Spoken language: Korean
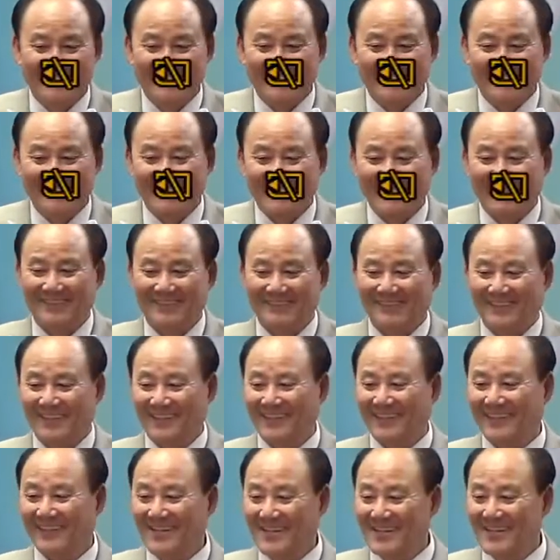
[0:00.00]
그러니까 막
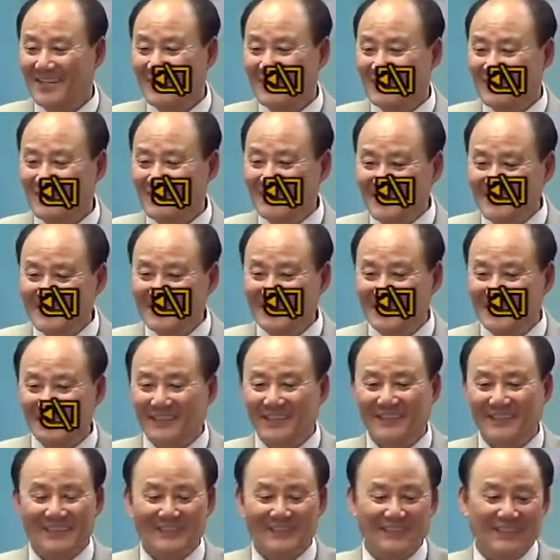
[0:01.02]
열심히
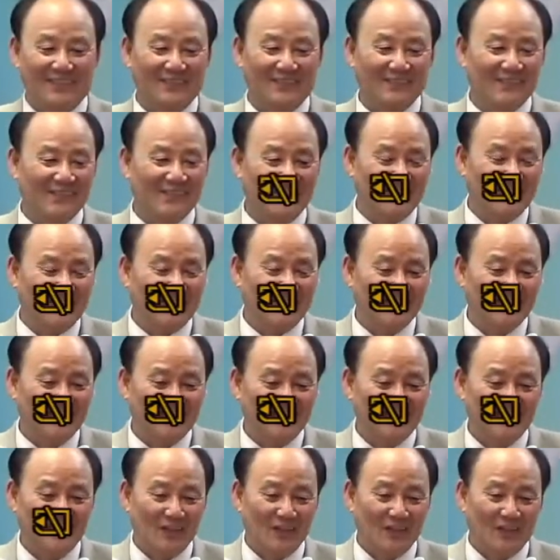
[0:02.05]
이 사람들이
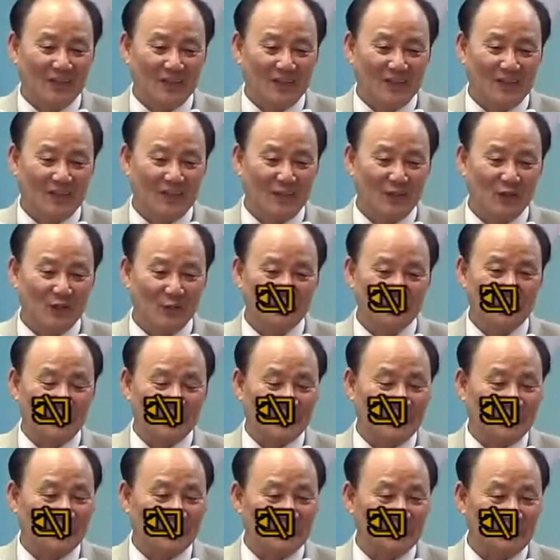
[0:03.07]
예,
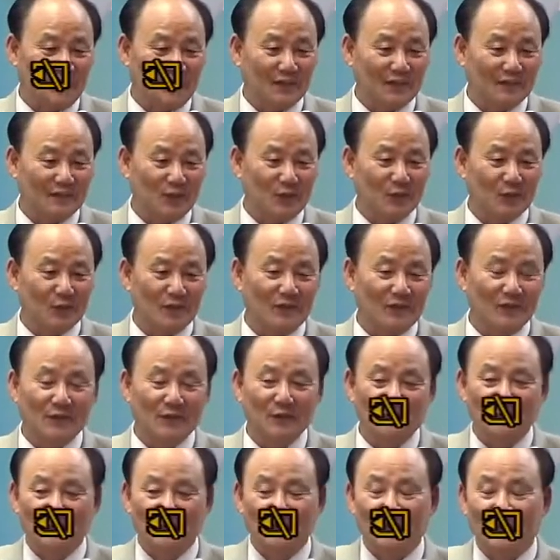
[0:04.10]
협력해서 막 선을
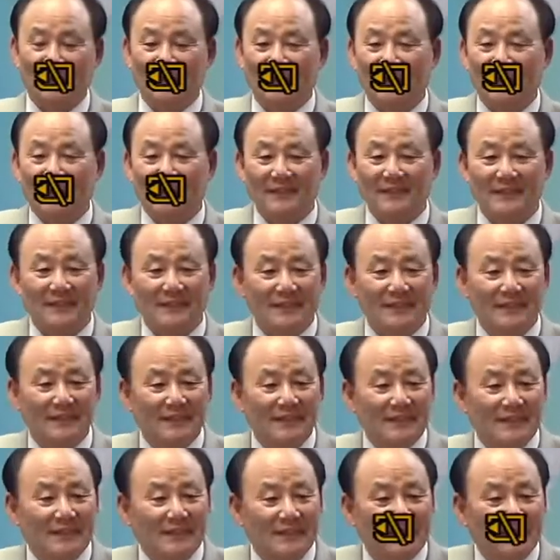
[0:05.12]
이루는데
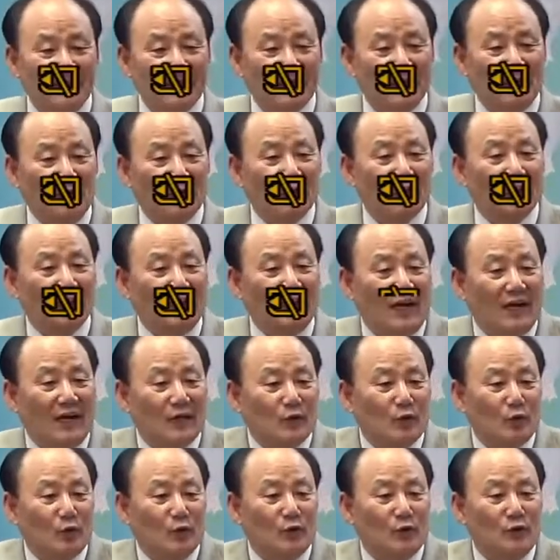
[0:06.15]
근데 어떤
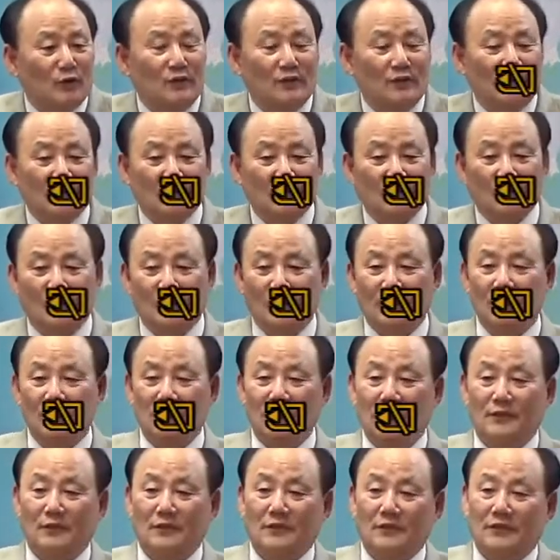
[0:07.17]
학교를 거기
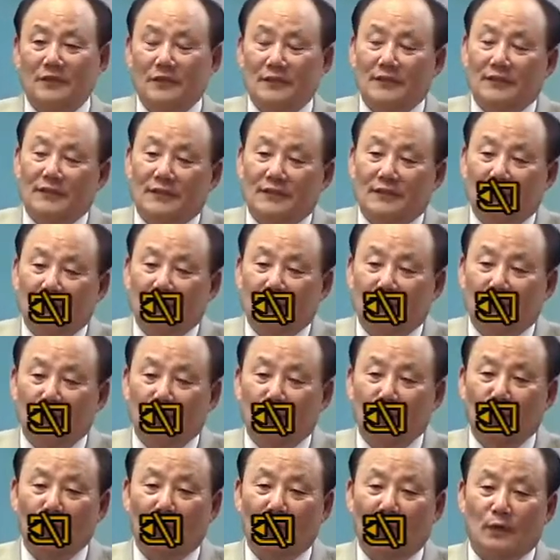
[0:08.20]
이제 그
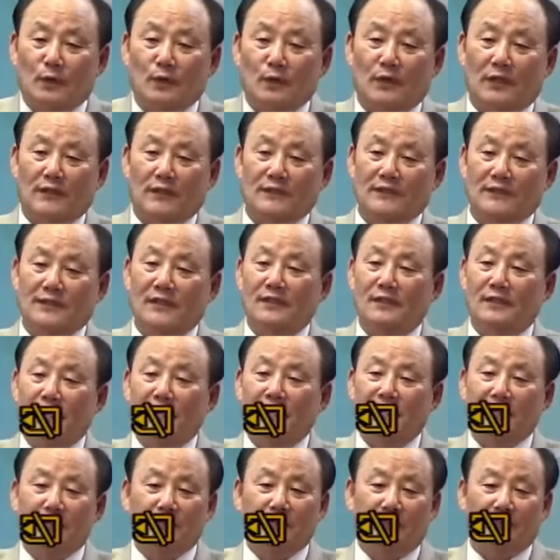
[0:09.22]
초등학교가
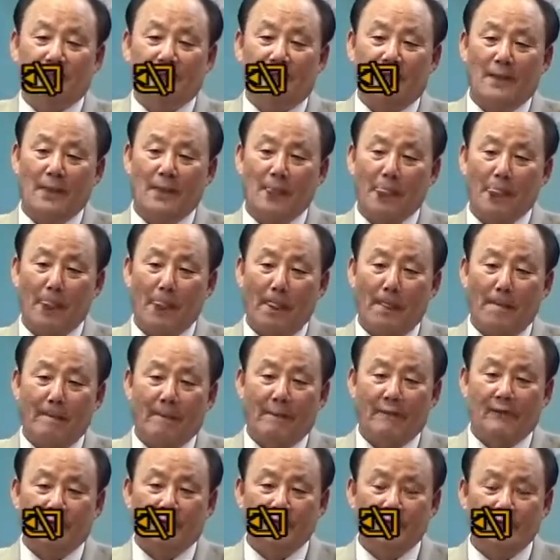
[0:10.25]
7년제입니다.
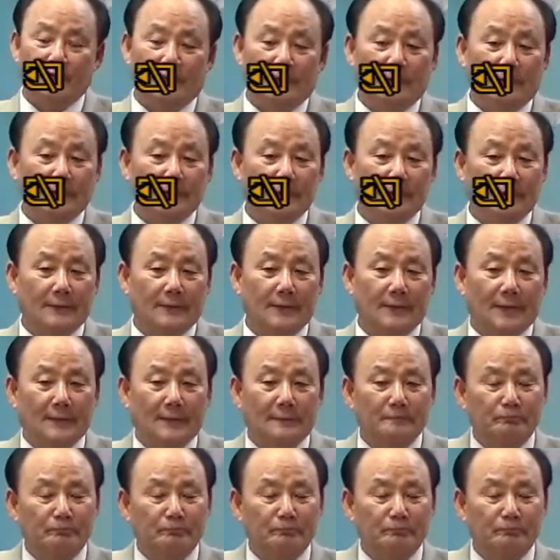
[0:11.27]
7년제인데